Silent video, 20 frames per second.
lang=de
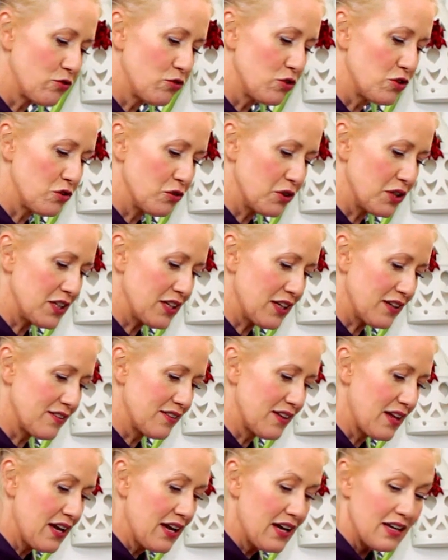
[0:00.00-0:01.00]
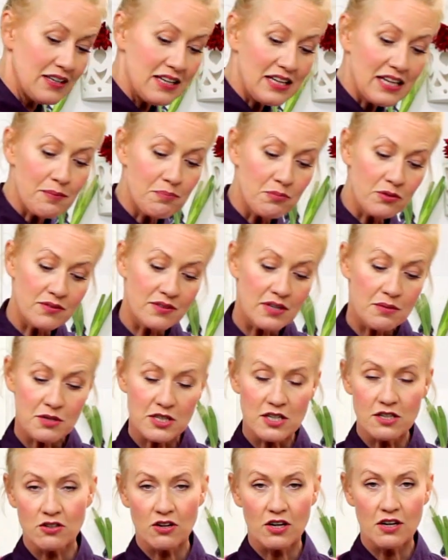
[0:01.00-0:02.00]
gut durch ist. Die gibt uns nämlich
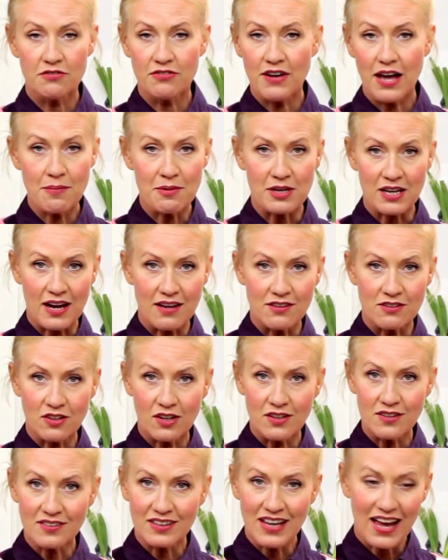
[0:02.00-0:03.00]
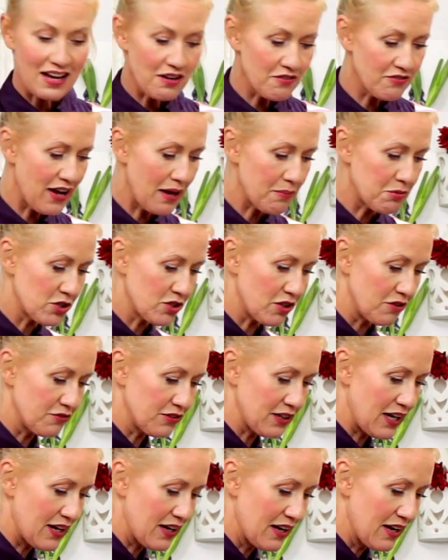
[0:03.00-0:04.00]
die tolle Farbe, da ist sonst kein Farbstoff
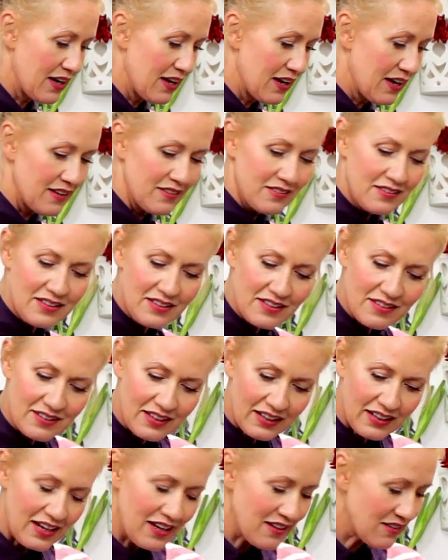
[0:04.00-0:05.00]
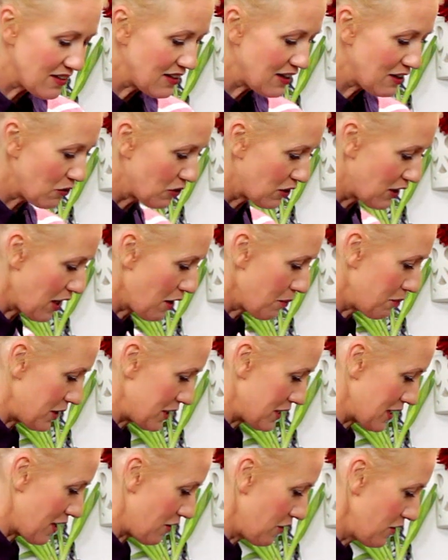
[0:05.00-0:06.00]
dran. Sieht dieser Käse nicht
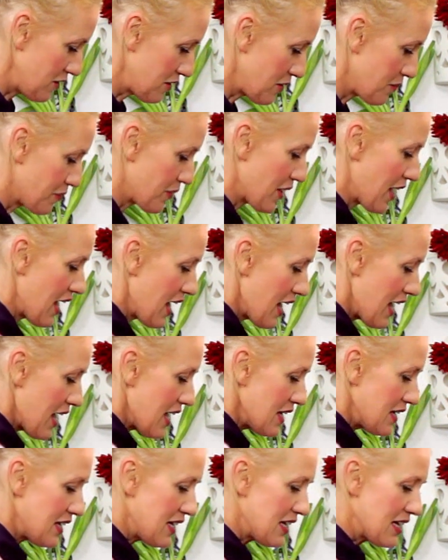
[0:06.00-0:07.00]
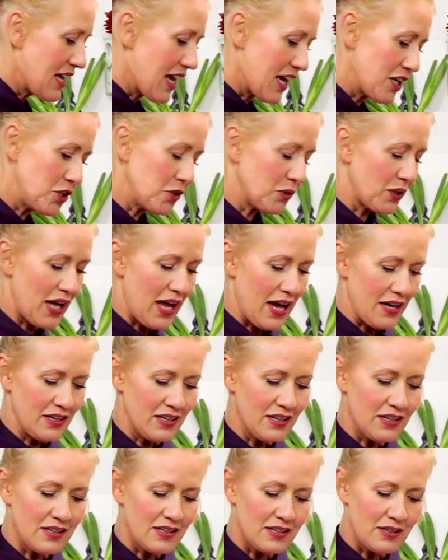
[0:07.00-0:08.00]
unglaublich aus? Die
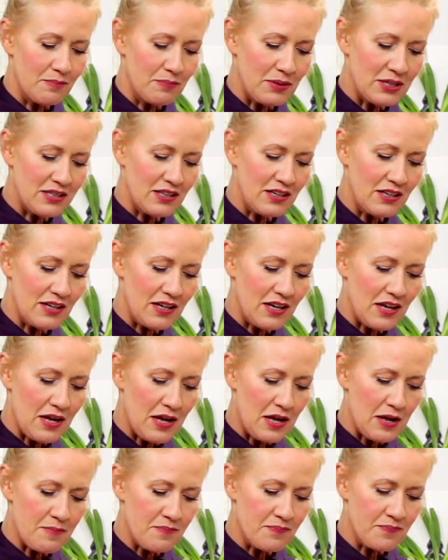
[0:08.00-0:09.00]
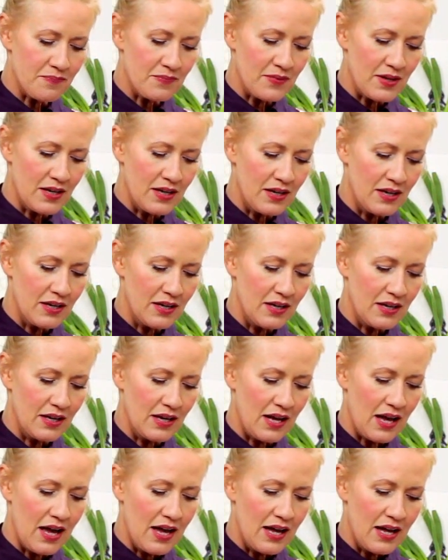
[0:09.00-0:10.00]
Cashewkerne bitte ähm,
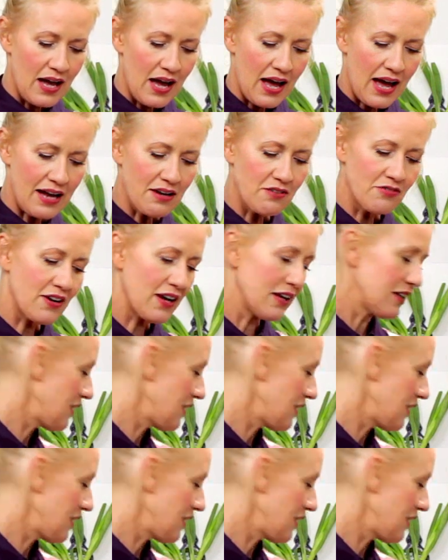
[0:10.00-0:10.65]
einfach